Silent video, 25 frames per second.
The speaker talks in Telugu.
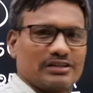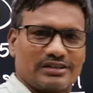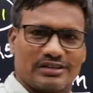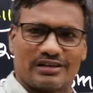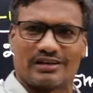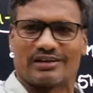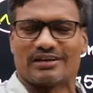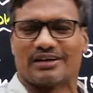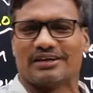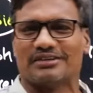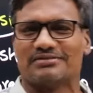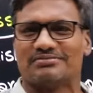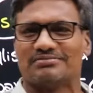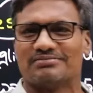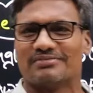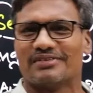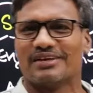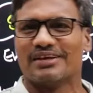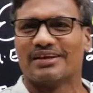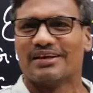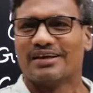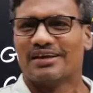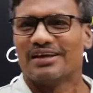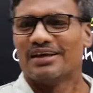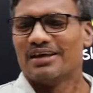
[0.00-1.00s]
వచ్చేసినట్లే
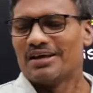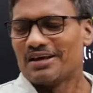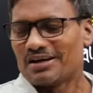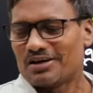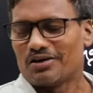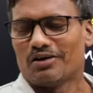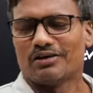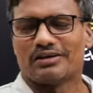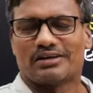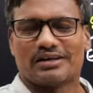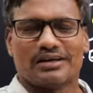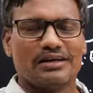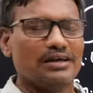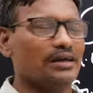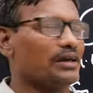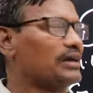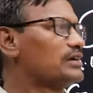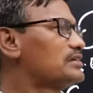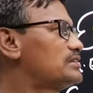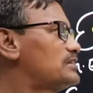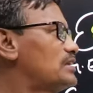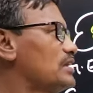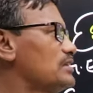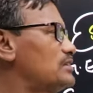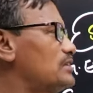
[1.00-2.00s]
కాబట్టి
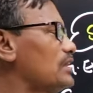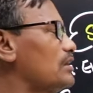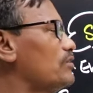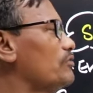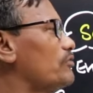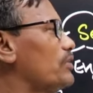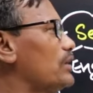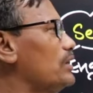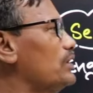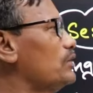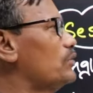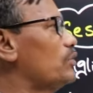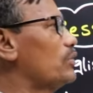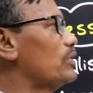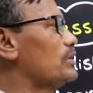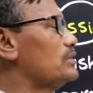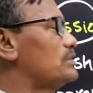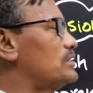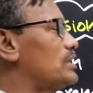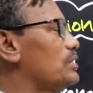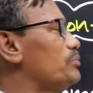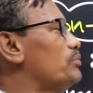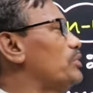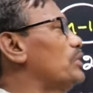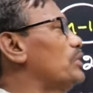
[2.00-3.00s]
సెషన్ వన్ గురించి